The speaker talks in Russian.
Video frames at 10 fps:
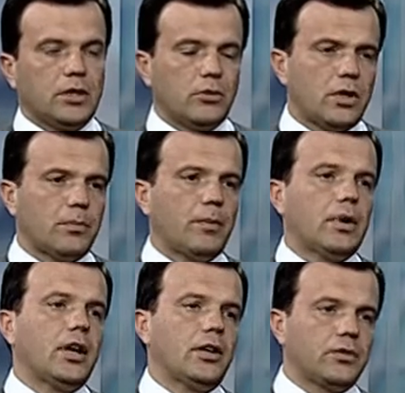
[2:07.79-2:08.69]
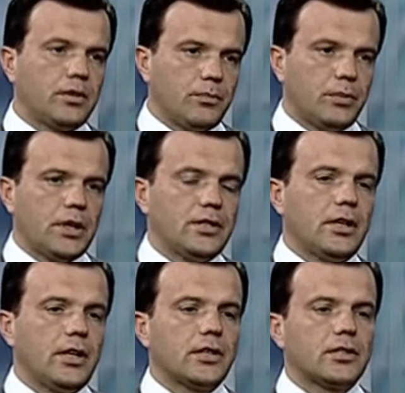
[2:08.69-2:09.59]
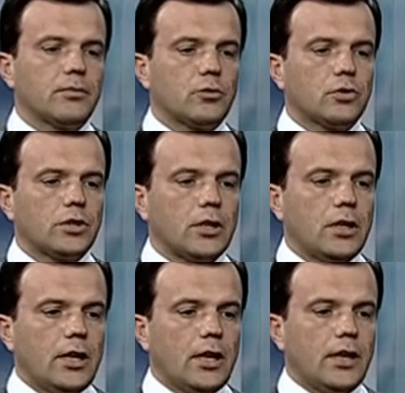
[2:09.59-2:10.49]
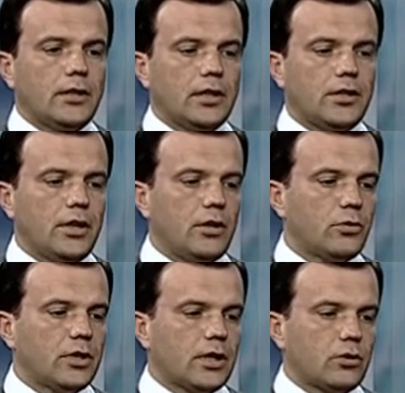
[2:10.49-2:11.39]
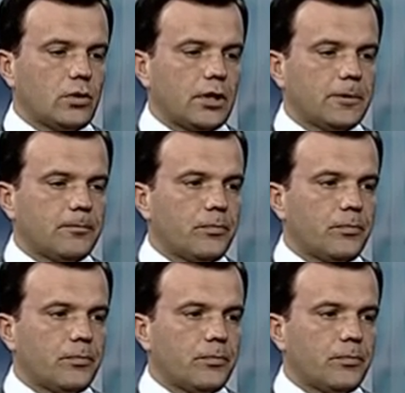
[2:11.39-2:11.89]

которые помогают и переселенцам тоже, это те люди, которые